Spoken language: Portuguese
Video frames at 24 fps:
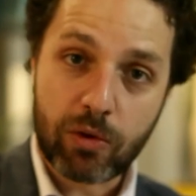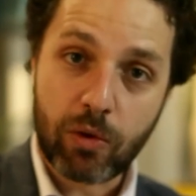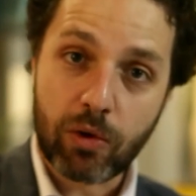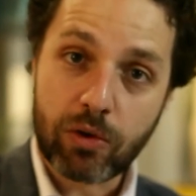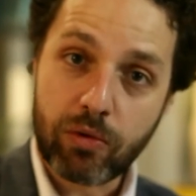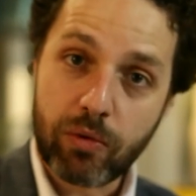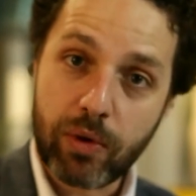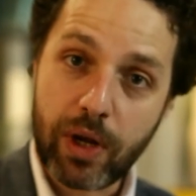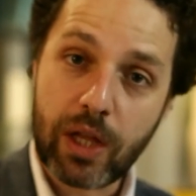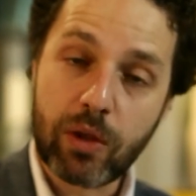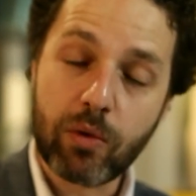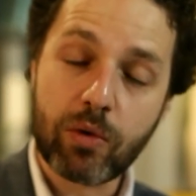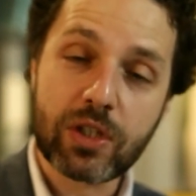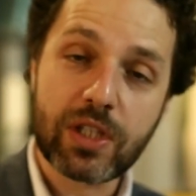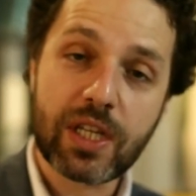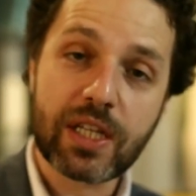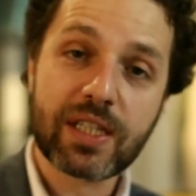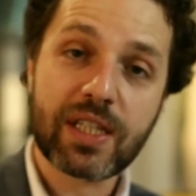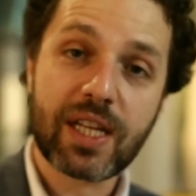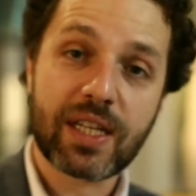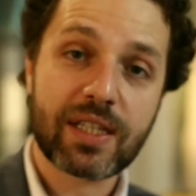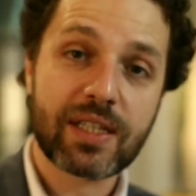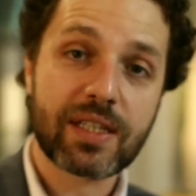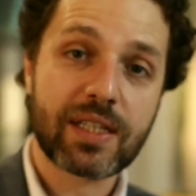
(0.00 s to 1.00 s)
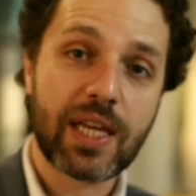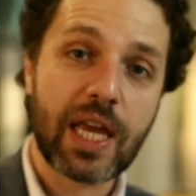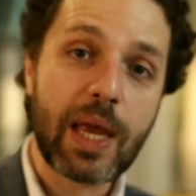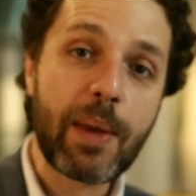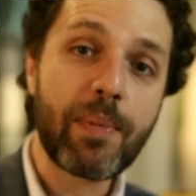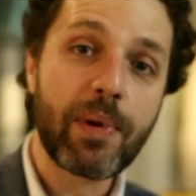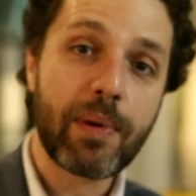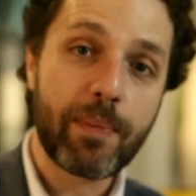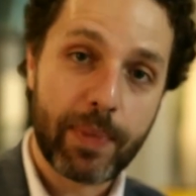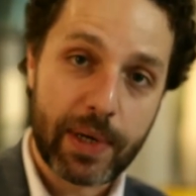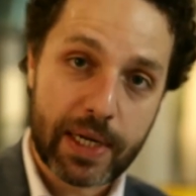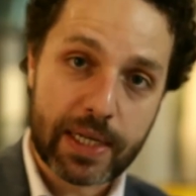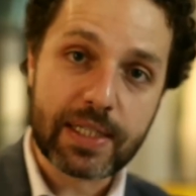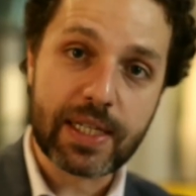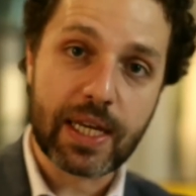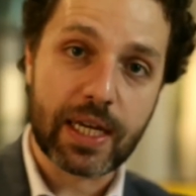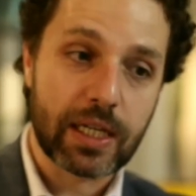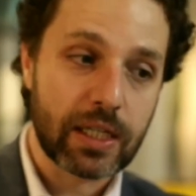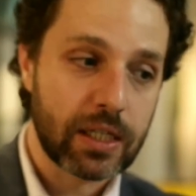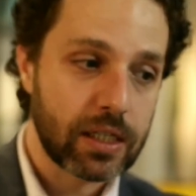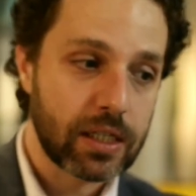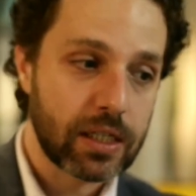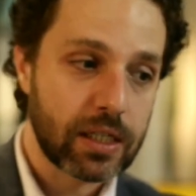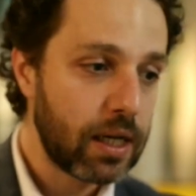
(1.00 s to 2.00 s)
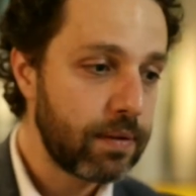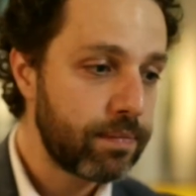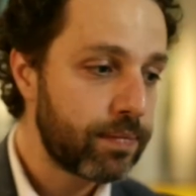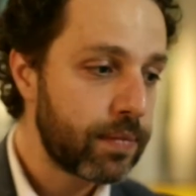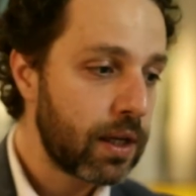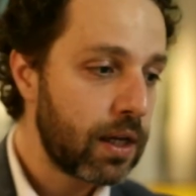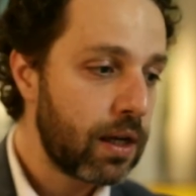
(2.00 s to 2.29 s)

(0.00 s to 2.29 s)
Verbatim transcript: controladores, têm 2 que estar sempre presentes, tá?